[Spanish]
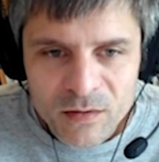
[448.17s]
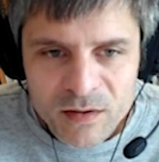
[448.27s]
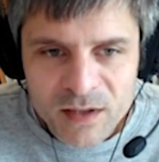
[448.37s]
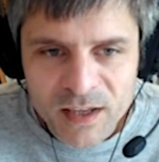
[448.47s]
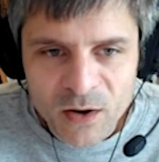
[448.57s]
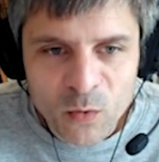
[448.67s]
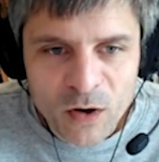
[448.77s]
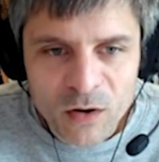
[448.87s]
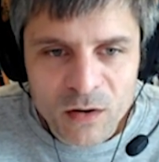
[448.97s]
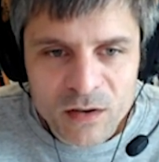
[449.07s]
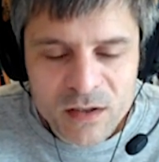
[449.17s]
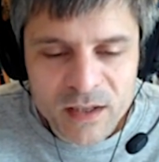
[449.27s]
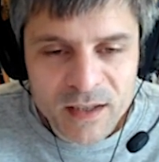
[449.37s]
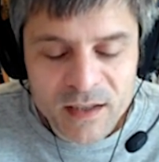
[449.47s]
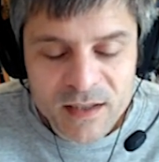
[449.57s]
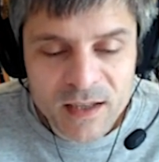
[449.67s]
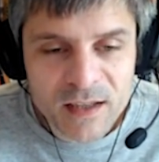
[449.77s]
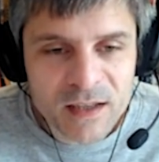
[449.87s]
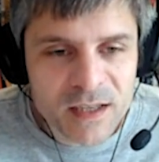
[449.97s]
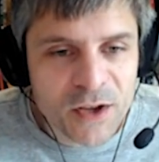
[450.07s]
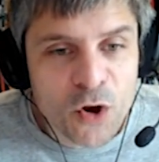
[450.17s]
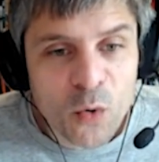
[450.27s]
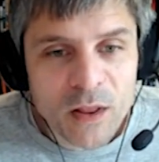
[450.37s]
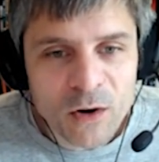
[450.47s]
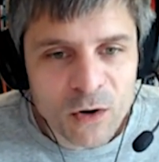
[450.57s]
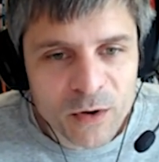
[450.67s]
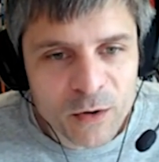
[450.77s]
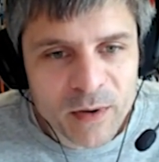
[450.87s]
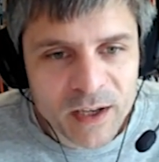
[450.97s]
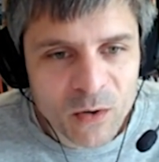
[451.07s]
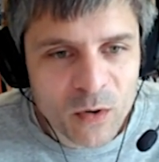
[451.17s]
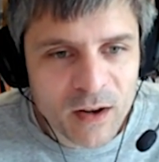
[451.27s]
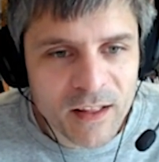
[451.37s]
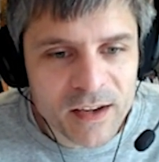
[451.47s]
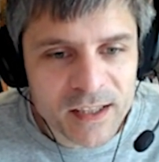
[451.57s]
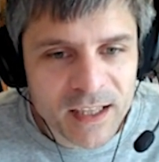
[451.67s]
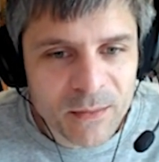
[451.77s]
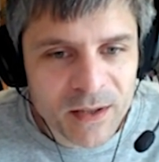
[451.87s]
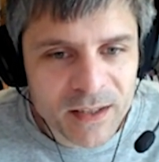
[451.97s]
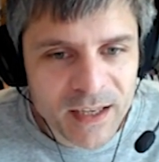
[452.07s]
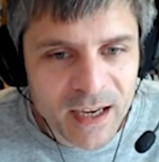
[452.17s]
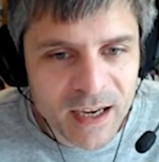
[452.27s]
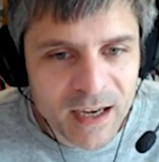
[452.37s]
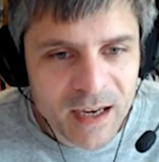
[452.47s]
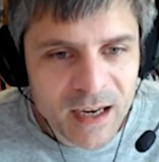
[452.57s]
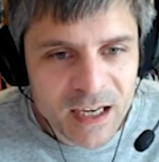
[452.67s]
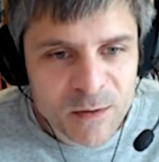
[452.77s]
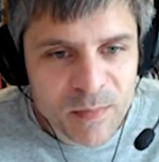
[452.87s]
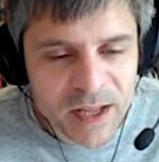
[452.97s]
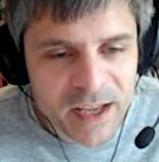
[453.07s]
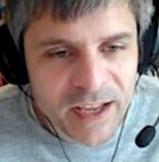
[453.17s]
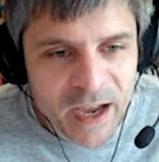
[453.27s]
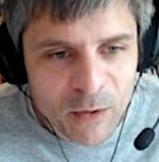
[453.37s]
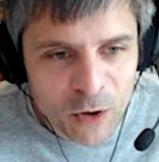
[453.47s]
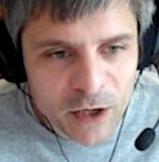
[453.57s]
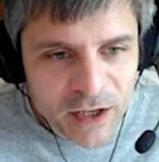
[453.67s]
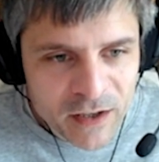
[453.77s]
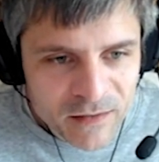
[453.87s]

este recuerdo, este, este diseño cuando lo veo me recuerda directamente a, a y a Brolin